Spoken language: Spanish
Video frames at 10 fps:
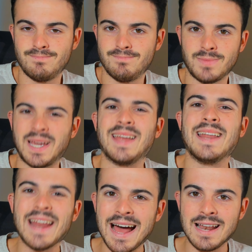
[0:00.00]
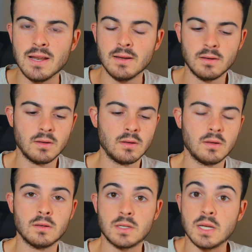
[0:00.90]
general
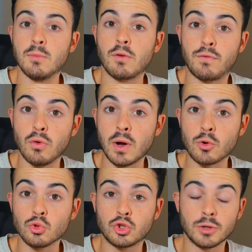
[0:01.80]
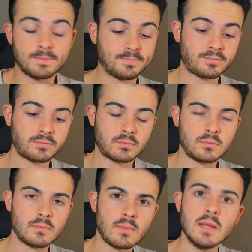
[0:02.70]
se morfó a Russo,
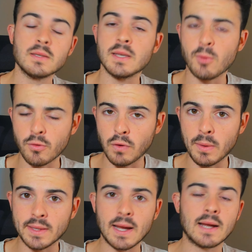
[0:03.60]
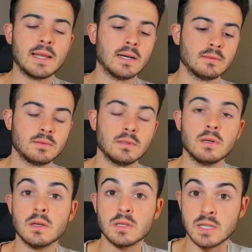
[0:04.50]
se morfó a Bataglia,
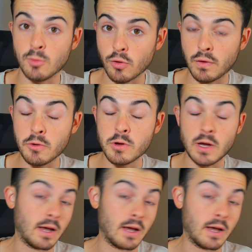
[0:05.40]
se morfó a